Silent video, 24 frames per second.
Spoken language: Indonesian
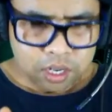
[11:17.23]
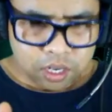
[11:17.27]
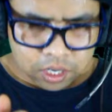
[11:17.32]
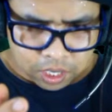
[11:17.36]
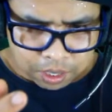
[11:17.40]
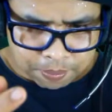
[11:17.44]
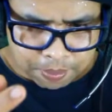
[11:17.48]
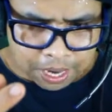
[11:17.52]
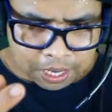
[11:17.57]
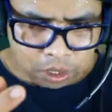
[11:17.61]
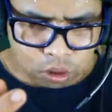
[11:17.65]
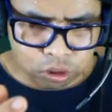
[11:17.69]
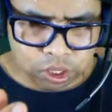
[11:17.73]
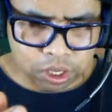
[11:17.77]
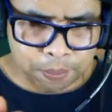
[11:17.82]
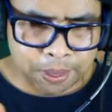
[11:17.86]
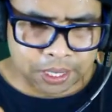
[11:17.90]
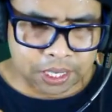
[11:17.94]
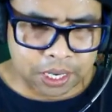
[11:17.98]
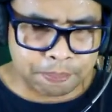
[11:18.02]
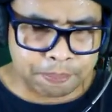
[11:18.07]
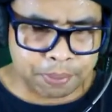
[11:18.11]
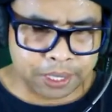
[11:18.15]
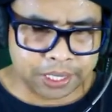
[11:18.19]
Dibantu
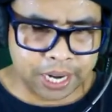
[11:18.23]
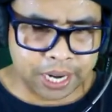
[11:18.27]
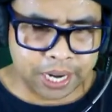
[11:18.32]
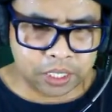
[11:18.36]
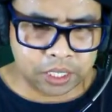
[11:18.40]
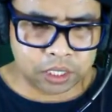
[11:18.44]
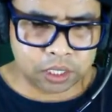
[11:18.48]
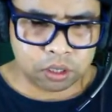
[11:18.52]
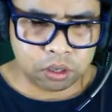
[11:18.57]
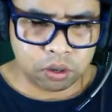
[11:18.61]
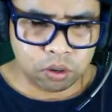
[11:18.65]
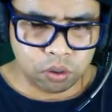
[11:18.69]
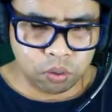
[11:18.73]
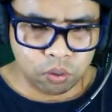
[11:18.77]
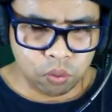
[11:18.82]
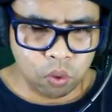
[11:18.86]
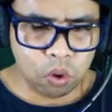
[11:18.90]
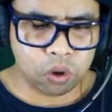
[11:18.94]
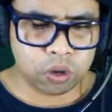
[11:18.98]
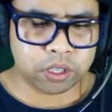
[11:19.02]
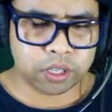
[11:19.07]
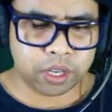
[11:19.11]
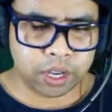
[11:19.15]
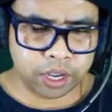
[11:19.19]
sama temen guys.
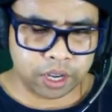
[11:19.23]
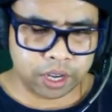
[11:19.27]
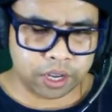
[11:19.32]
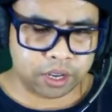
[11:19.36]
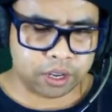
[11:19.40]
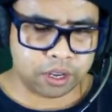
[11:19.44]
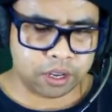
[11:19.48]
Oke. Oke.